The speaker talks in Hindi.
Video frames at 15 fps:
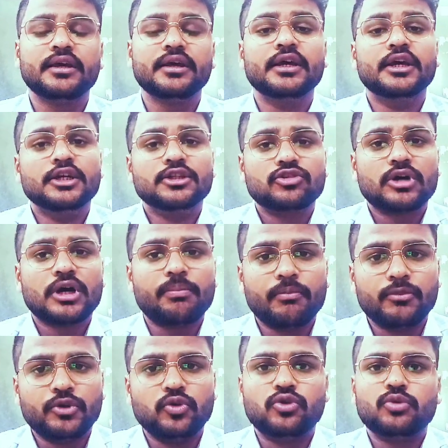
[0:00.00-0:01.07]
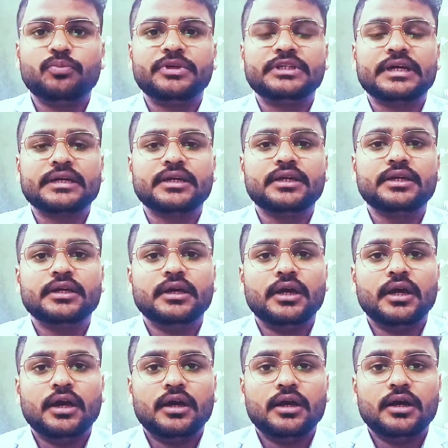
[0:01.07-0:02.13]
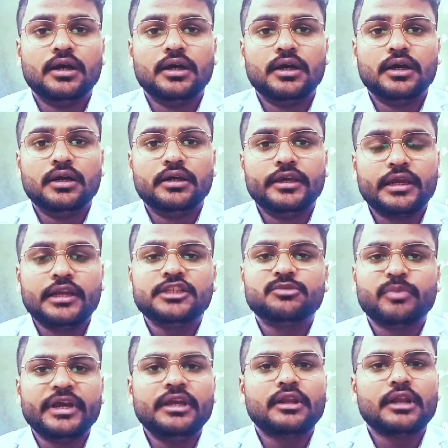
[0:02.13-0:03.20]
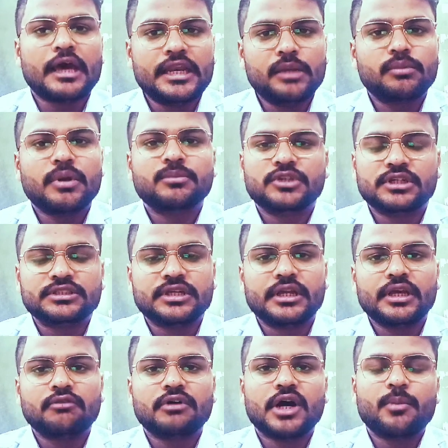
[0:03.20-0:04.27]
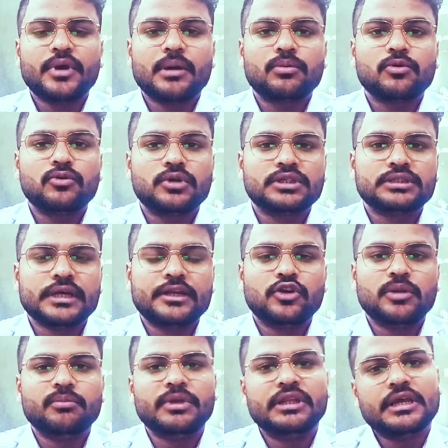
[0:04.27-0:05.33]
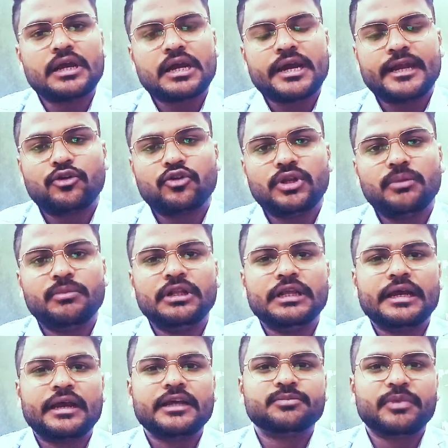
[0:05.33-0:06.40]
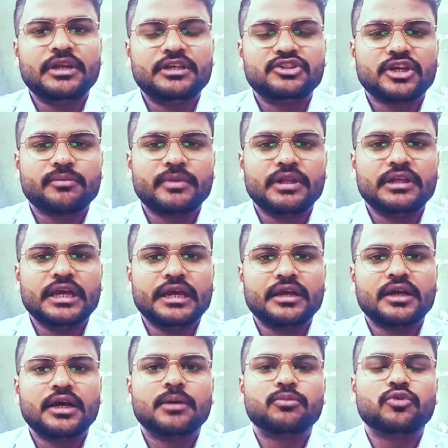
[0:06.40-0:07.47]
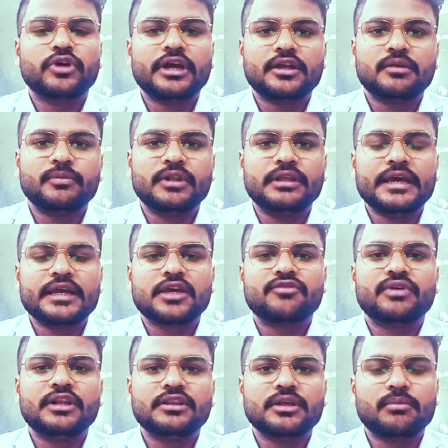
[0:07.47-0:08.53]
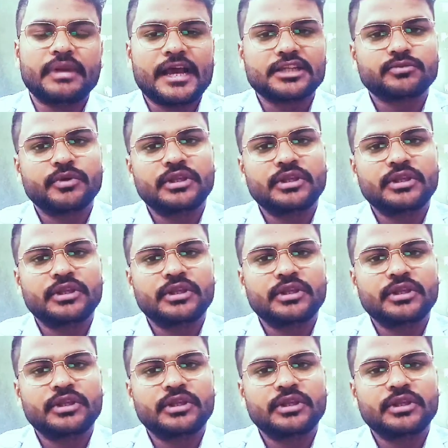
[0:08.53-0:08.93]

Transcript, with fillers: तो आप यूट्यूब पर जाकर इंग्लिश बाई रानी मैम सर्च करेंगे वहाँ पे आपको उनका साइन मिल जाएगा एंटोनी मिल जाएगा स्पेलिंग चेक मिल जाएगा आपको एरर मिल जाएंगे फिलिंग द ब्लैंक्स मिल जाएंगे